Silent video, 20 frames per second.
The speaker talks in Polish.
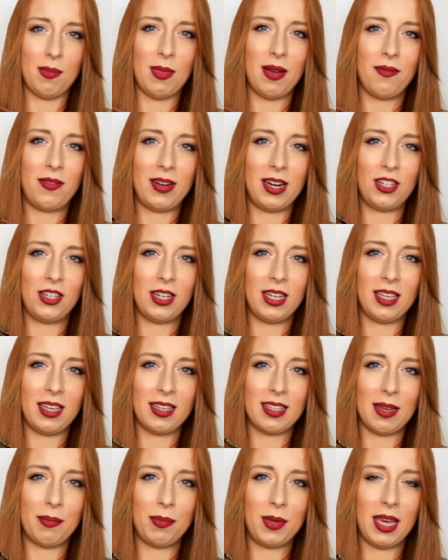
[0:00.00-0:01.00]
mam wrażenie,
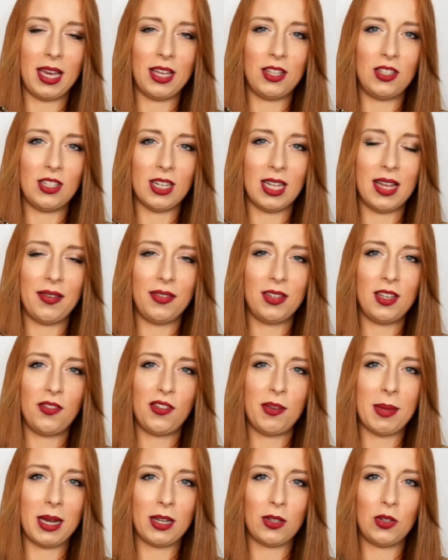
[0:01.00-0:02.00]
zapięcia. Nawet nie
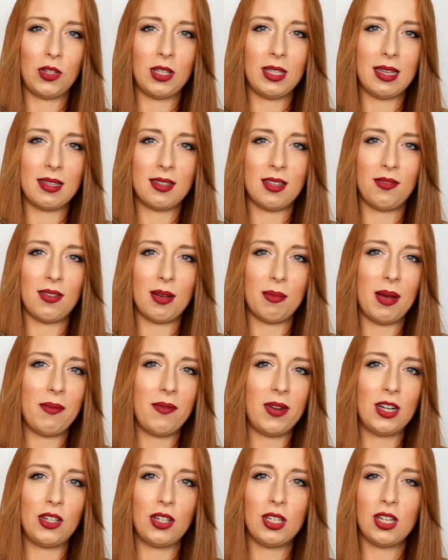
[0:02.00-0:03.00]
wiem, jak to się nazywa. Mam
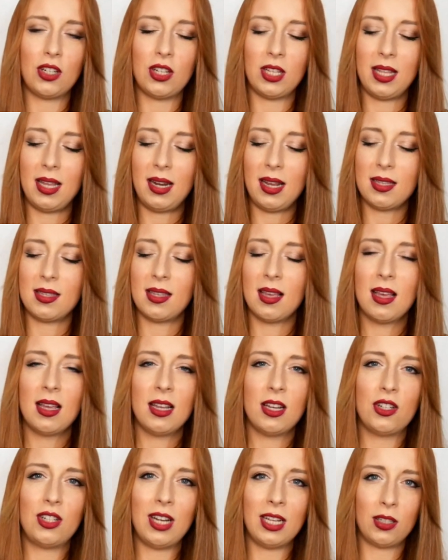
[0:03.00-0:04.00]
wrażenie, że teraz
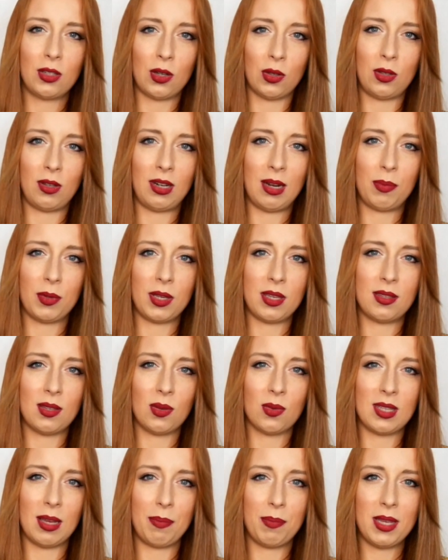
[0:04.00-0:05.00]
rzadko torebki
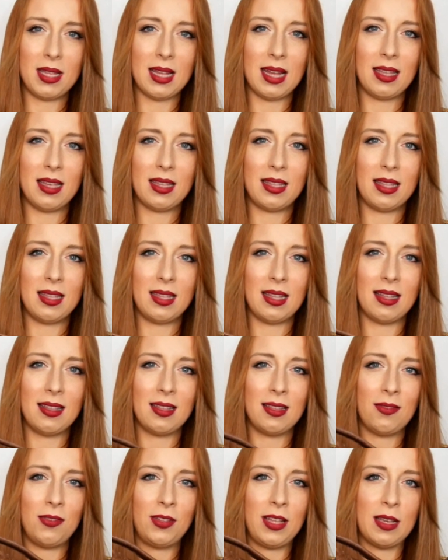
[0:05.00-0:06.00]
są zapinane
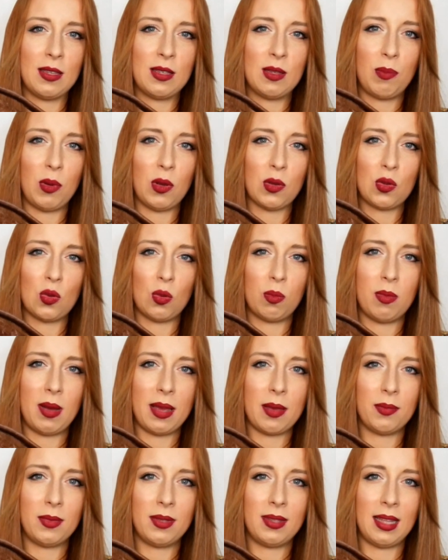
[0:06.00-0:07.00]
w ten sposób,
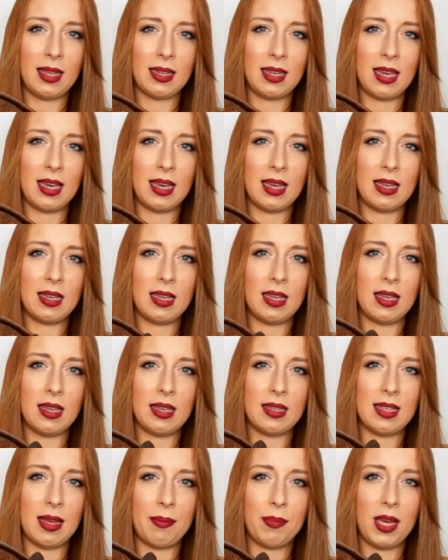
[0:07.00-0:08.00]
mają takie
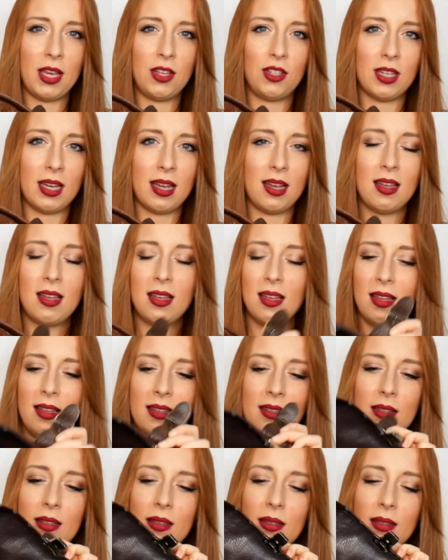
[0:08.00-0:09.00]
y, zapięcia.
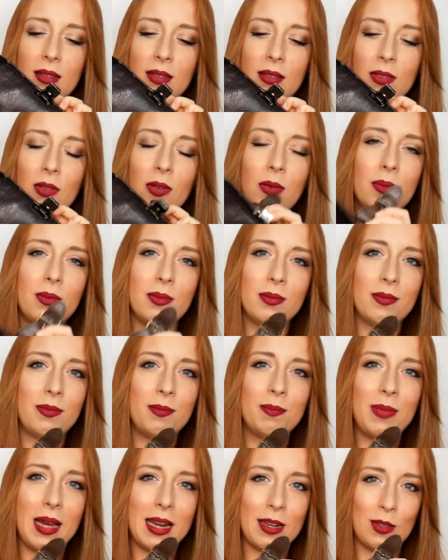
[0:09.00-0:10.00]
Y, no,
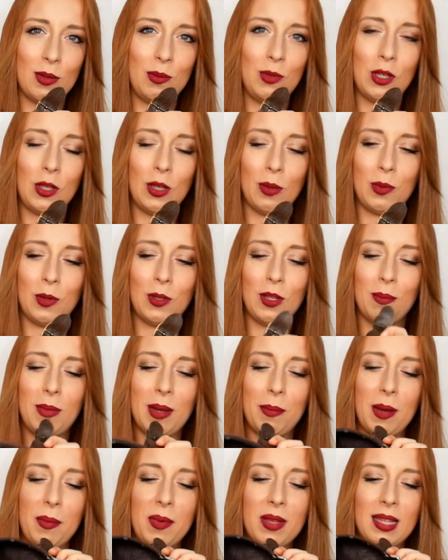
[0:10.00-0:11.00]
bardzo mi się to
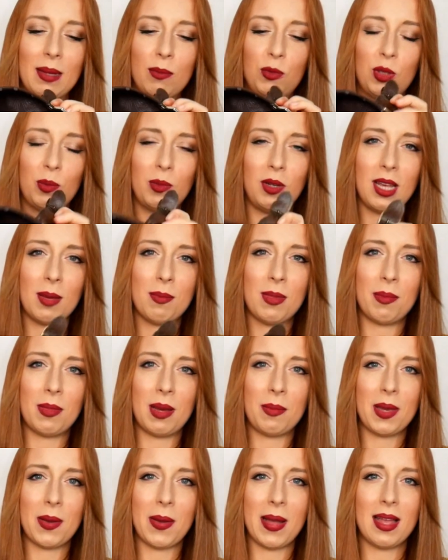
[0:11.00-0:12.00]
podoba. Pamiętam, że moja
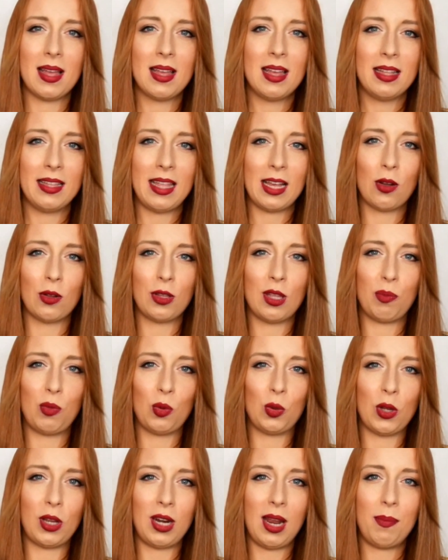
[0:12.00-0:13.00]
mama miała tego
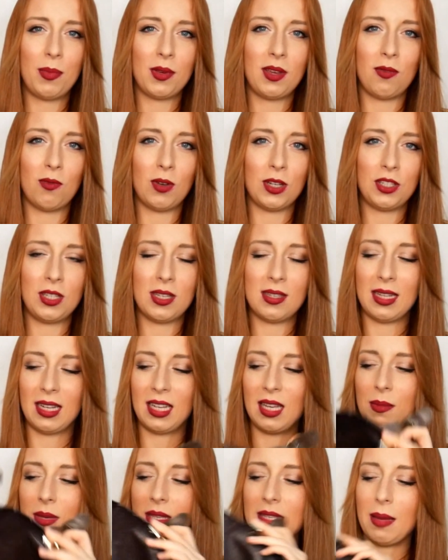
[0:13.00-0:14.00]
typu torebki właśnie z
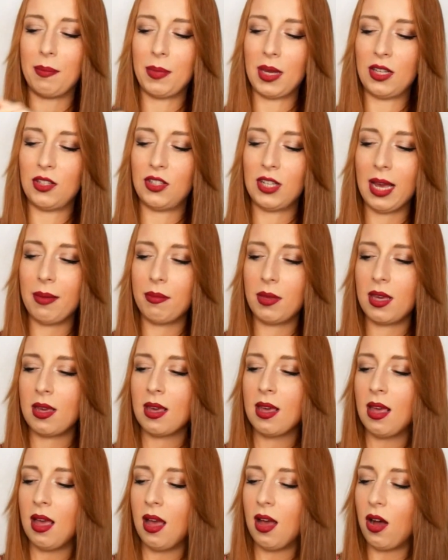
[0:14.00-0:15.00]
takimi zapięciami.
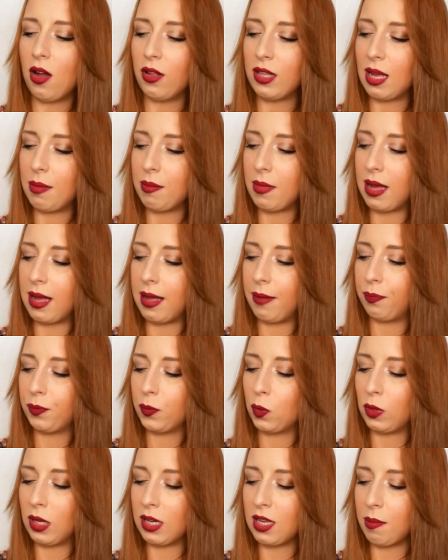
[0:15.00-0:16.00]
Ona ma,
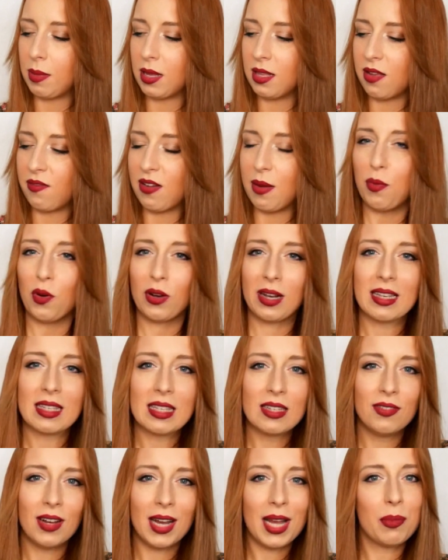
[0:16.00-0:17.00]
tutaj nie będę Wam
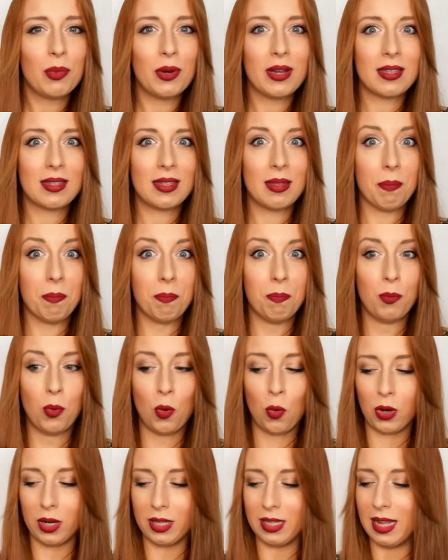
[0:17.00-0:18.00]
pokazywała, bo jest
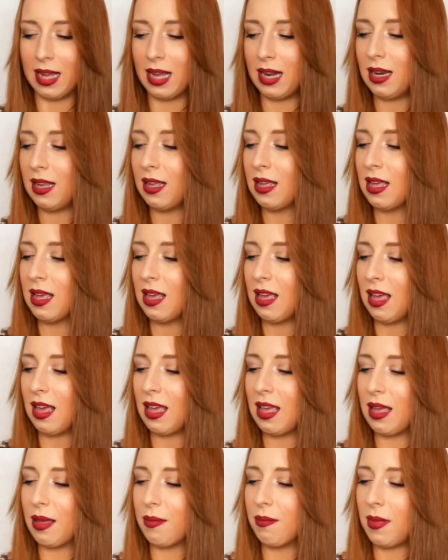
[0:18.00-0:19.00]
burdel,
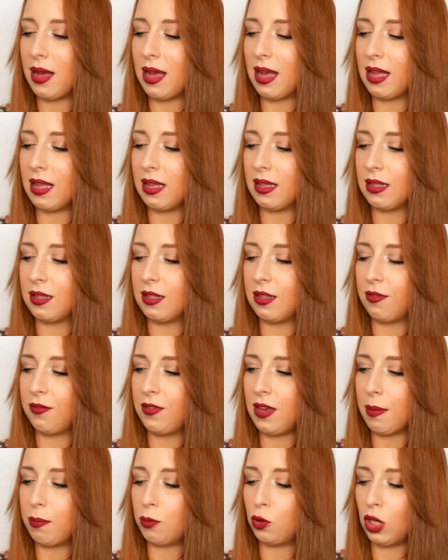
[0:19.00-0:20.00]
y, ma
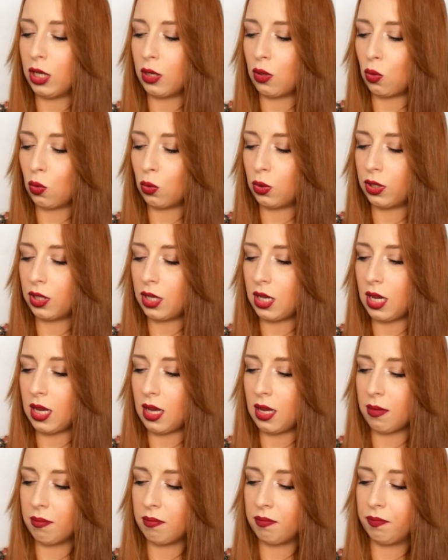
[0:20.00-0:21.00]
dwie
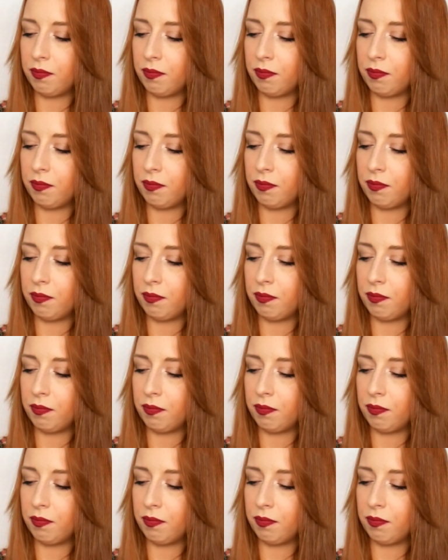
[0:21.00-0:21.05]
przegródki,